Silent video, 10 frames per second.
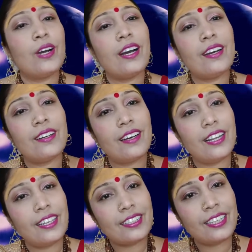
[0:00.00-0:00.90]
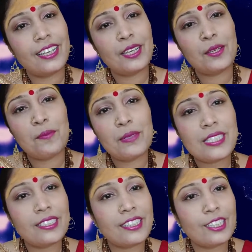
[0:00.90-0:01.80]
वह अलग ही
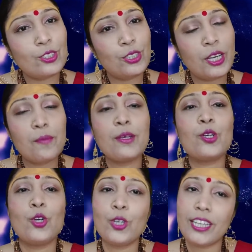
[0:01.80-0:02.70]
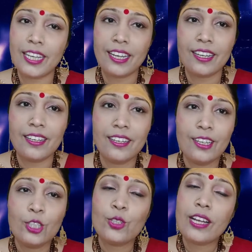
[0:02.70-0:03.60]
पसंद की दुनिया में खोई है
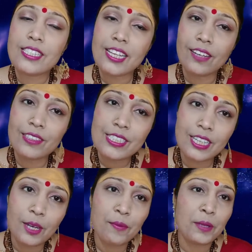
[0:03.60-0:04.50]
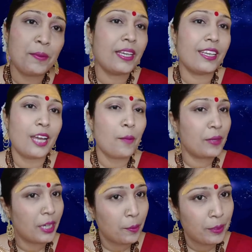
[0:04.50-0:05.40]
तो ऐसी अवस्था में भी
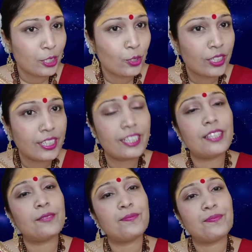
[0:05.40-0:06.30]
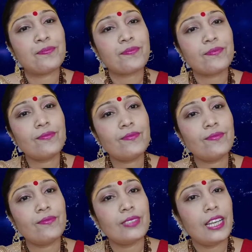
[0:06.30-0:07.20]
आप यह प्रयोग करें
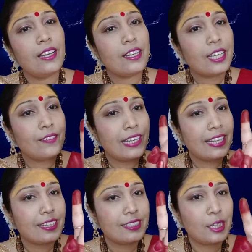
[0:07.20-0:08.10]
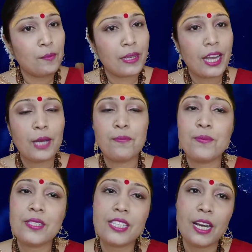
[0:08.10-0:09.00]
केवल एक दिन में आप
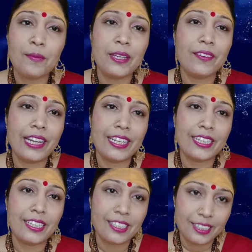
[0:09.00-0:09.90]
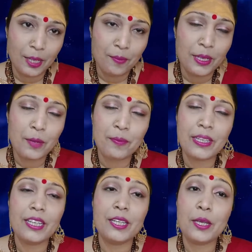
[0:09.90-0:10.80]
सामने वाले के हृदय में
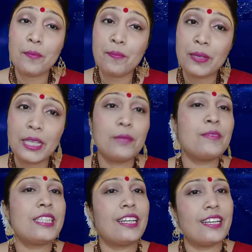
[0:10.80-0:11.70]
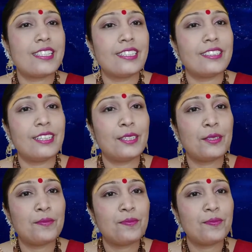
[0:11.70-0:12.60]
अपने लिए प्रेम जगा सकते
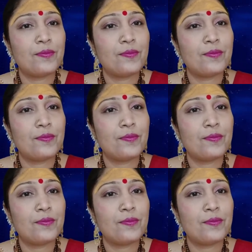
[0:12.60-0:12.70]
हैं